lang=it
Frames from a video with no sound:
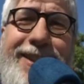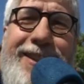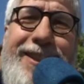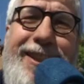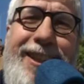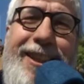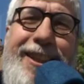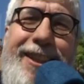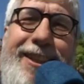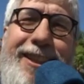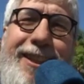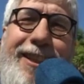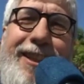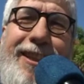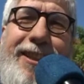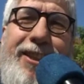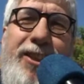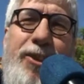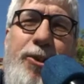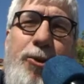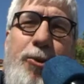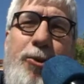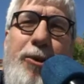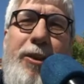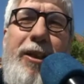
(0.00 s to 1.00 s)
della
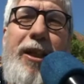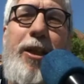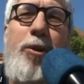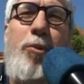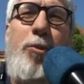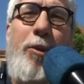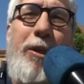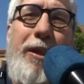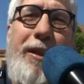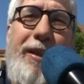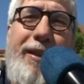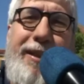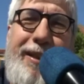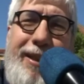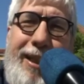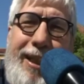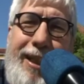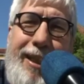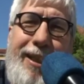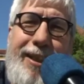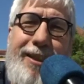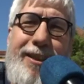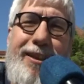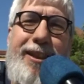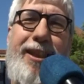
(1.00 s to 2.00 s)
relazione, la
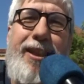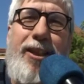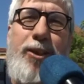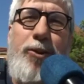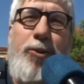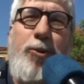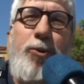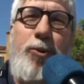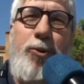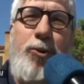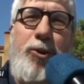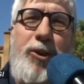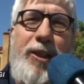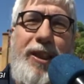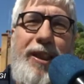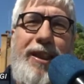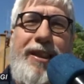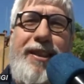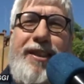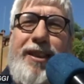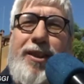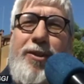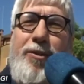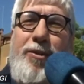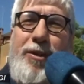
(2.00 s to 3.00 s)
qualità della
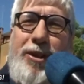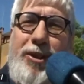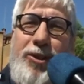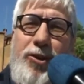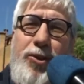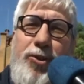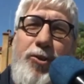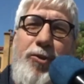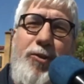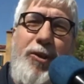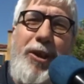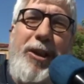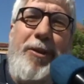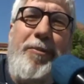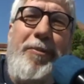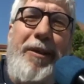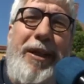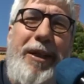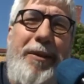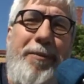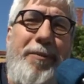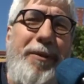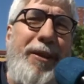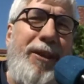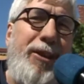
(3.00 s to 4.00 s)
conoscenza, questo non viene
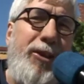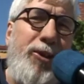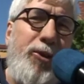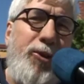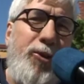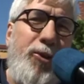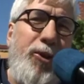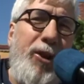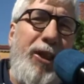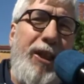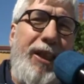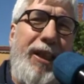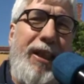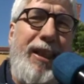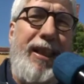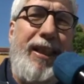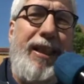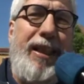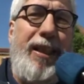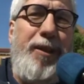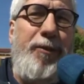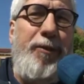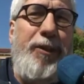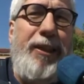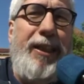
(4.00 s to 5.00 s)
mai messo in
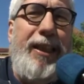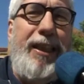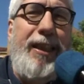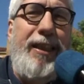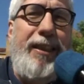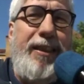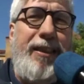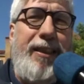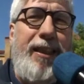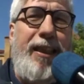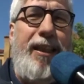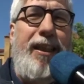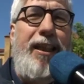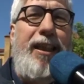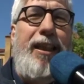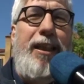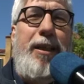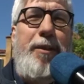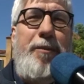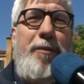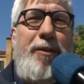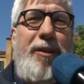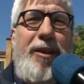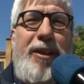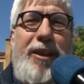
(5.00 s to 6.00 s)
evidenza.
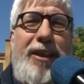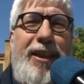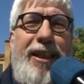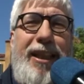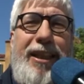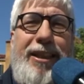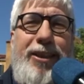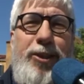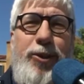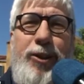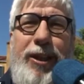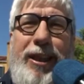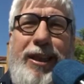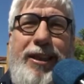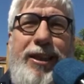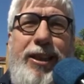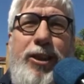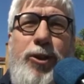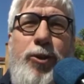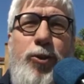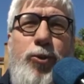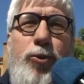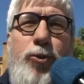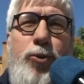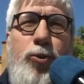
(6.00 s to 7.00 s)
Relazionarsi
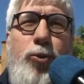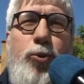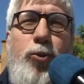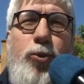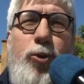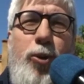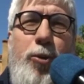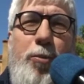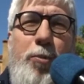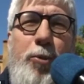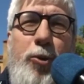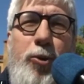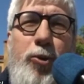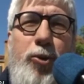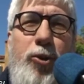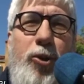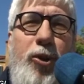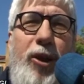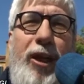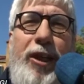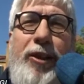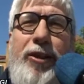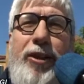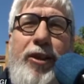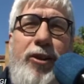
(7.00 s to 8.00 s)
con tutto il mondo
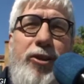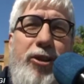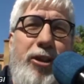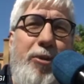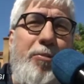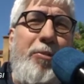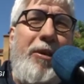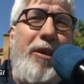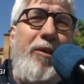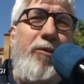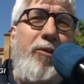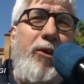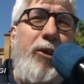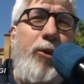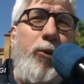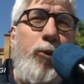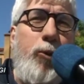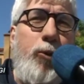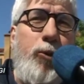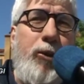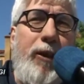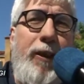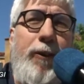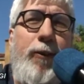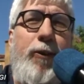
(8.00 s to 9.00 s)
è una cosa
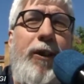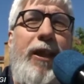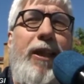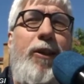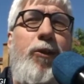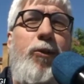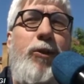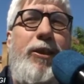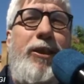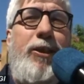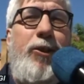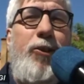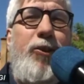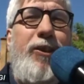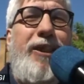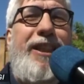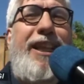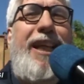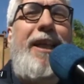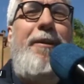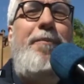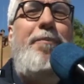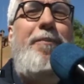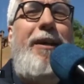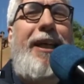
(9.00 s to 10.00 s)
meravigliosa, non è questione
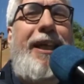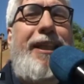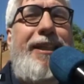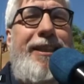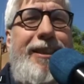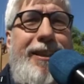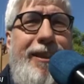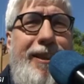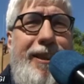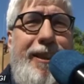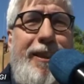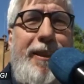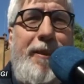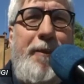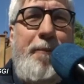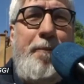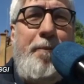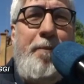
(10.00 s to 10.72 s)
dei mezzi.